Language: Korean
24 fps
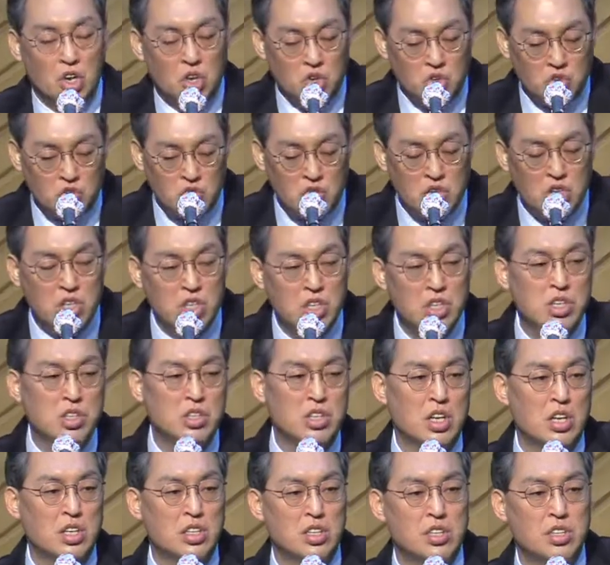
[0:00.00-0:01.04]
귀 있는
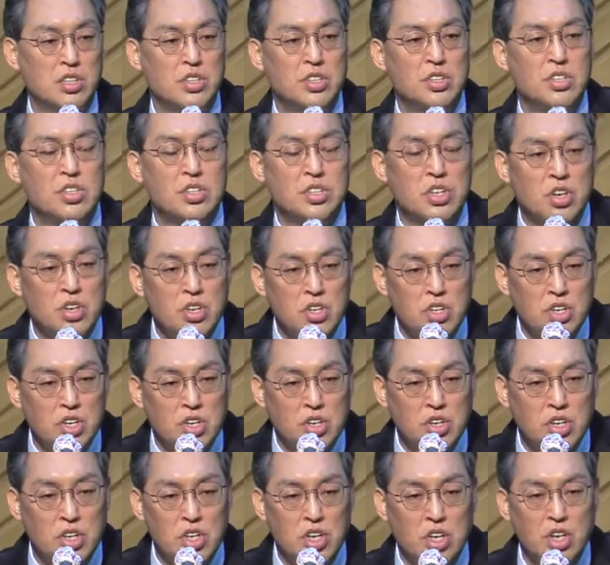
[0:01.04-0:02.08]
자들은
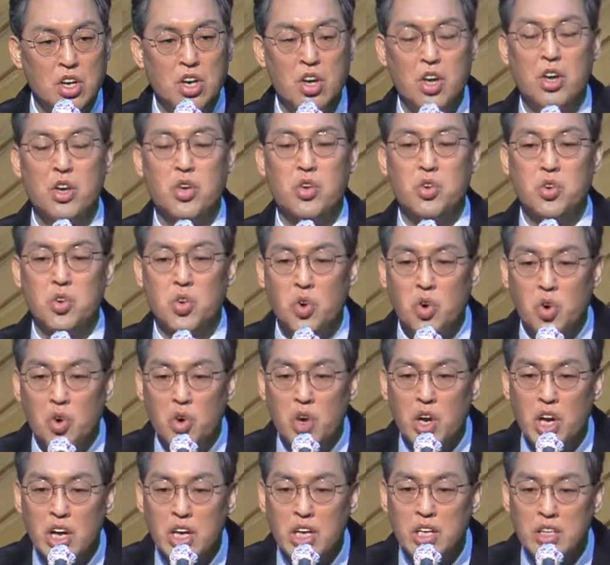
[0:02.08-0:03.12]
성령이
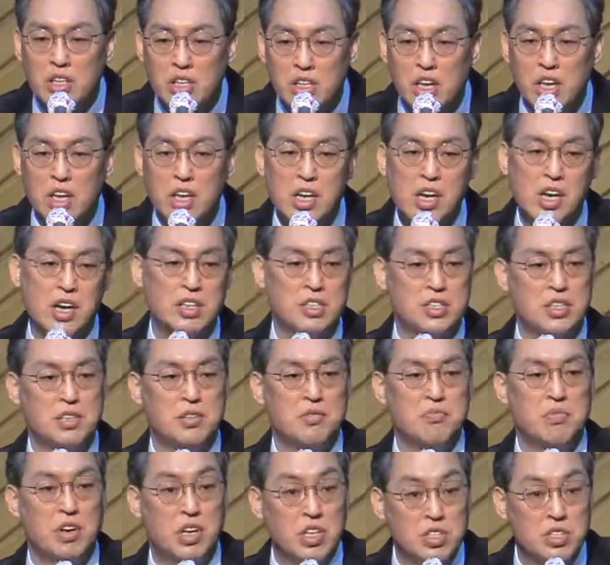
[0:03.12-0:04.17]
교회들에게 하시는
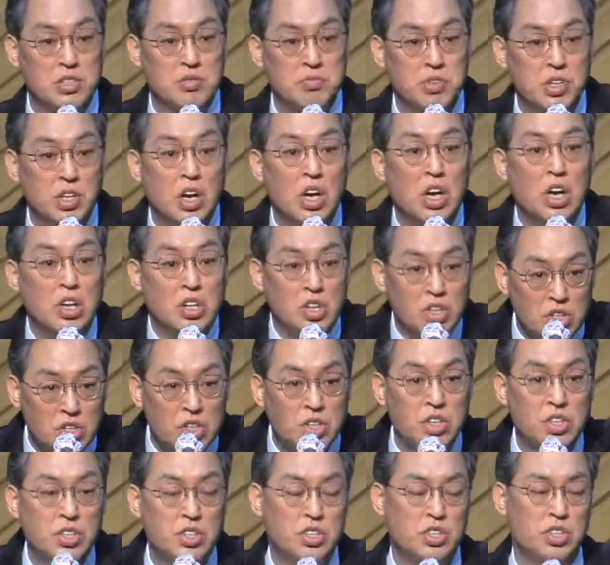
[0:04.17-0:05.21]
말씀을
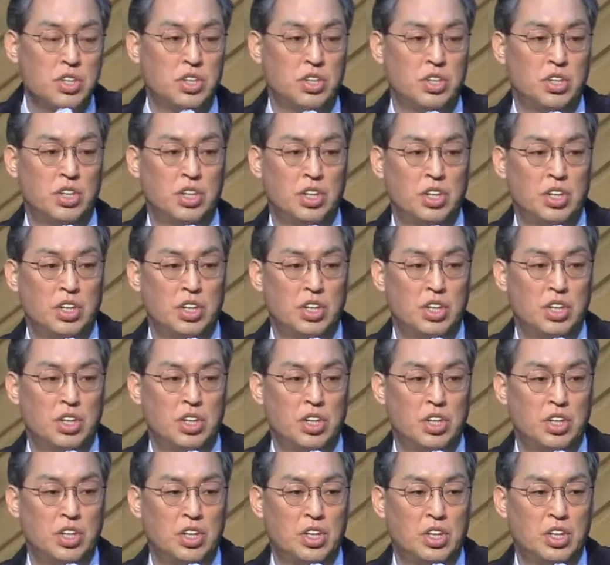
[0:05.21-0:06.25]
들을지어다.
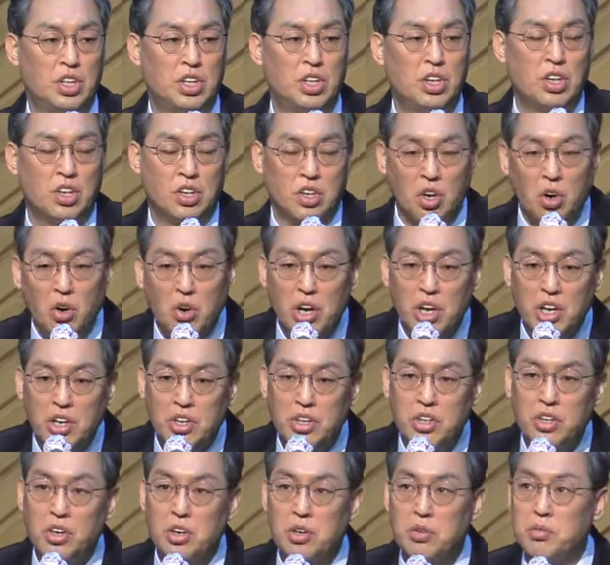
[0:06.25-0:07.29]
교회는
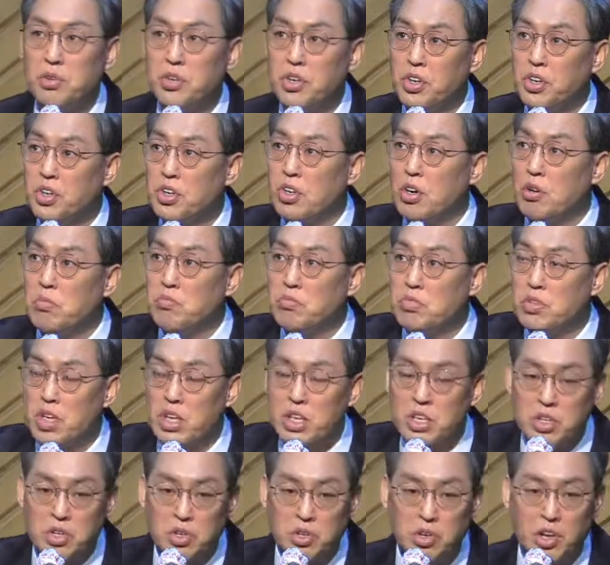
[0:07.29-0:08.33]
여러분 이런 건물의
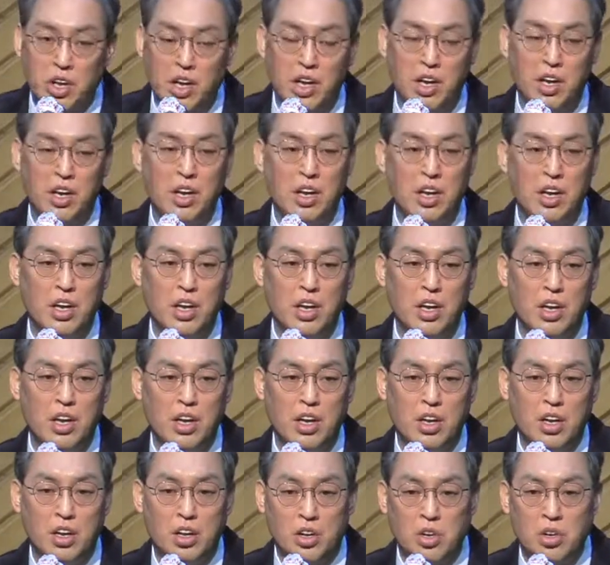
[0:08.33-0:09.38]
교회
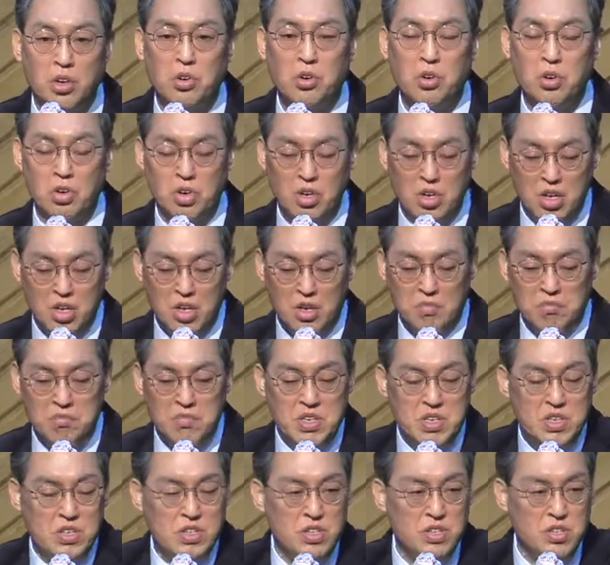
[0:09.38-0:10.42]
그리고
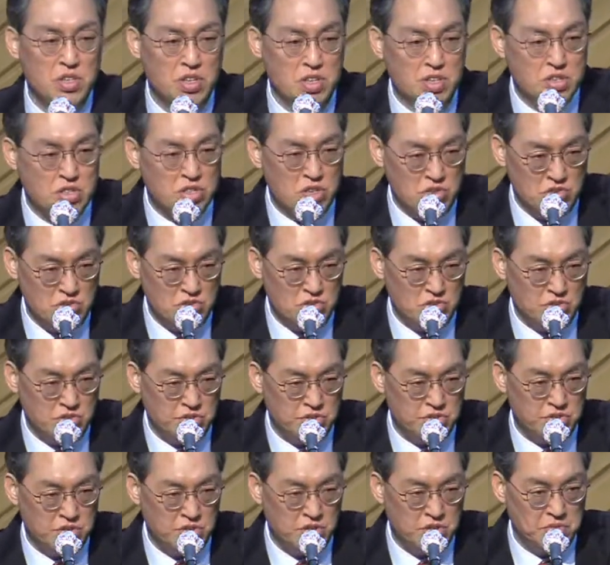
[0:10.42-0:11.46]
믿는
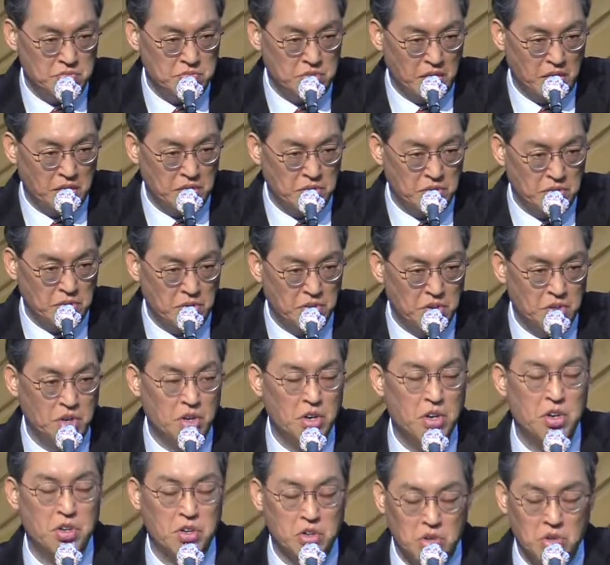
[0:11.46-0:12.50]
성도들이 바로
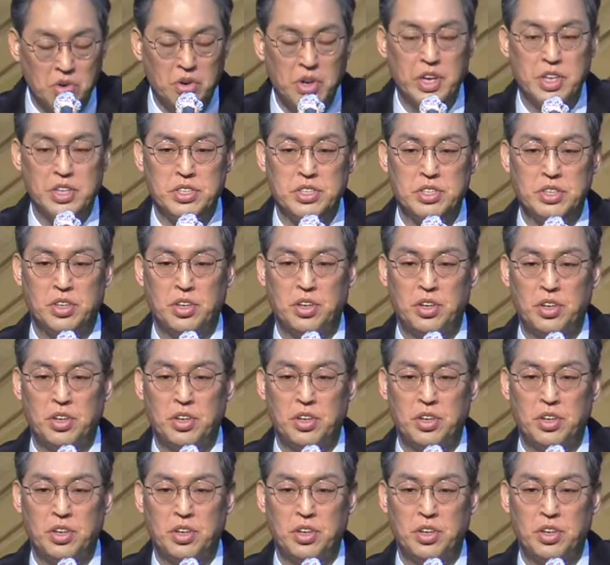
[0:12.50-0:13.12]
교회죠.